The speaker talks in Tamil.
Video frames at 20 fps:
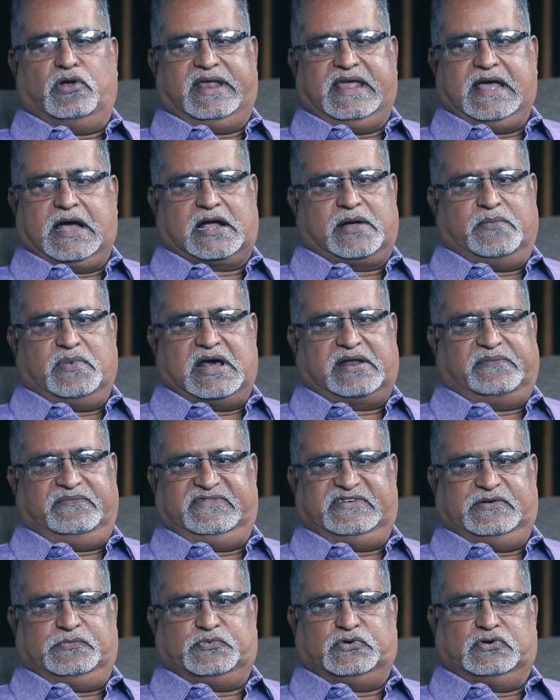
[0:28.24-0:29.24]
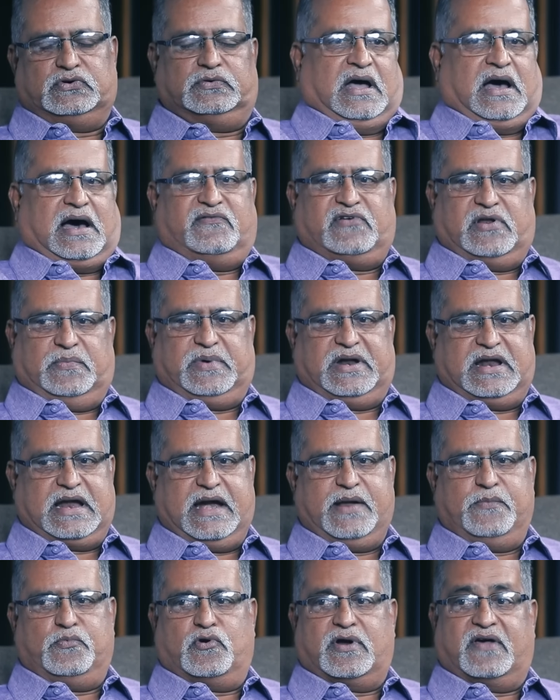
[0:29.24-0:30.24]
ஒரு இயக்கம் ஆரம்பித்தப்போ அவர்
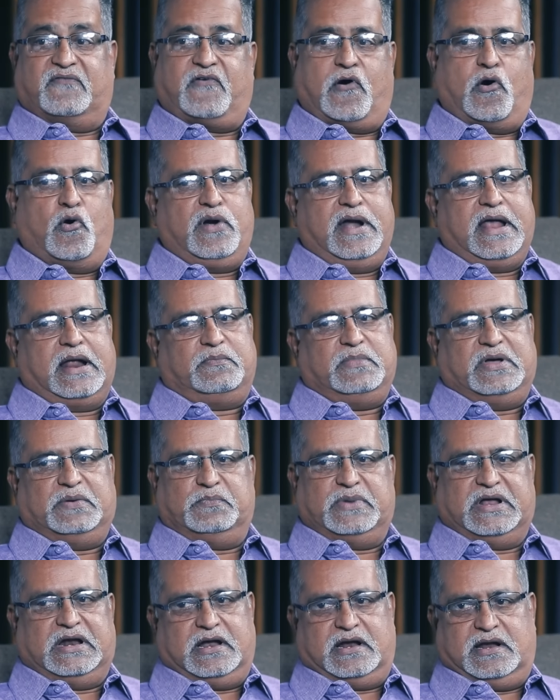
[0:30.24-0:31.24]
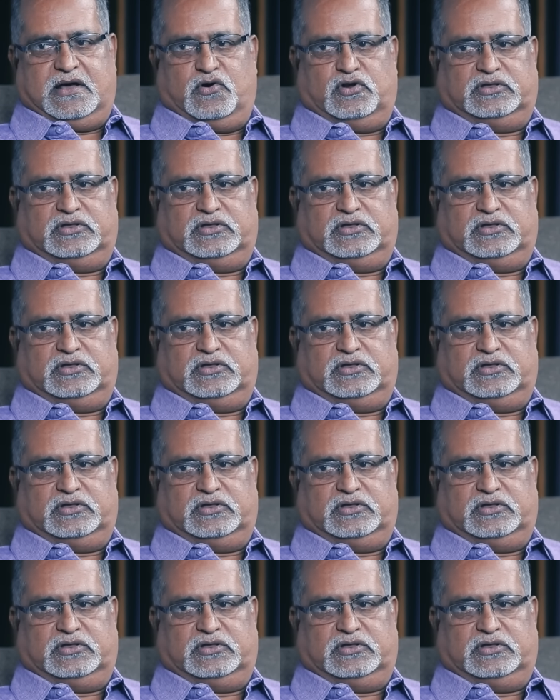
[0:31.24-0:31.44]
பின்னாடி போன ஃபவுண்டர் மெம்பர்ல நான்